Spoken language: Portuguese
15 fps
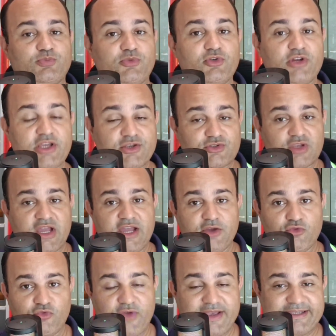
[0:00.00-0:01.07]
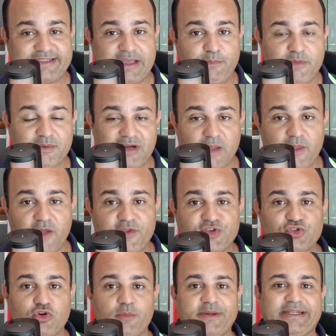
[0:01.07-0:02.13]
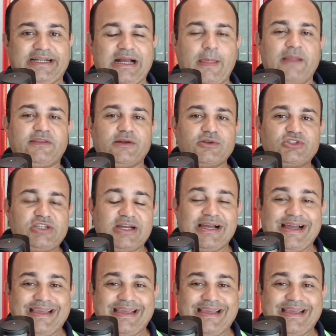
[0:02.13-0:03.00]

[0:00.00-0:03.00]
Por isso, venha ser membro do canal Descomplicando a Teologia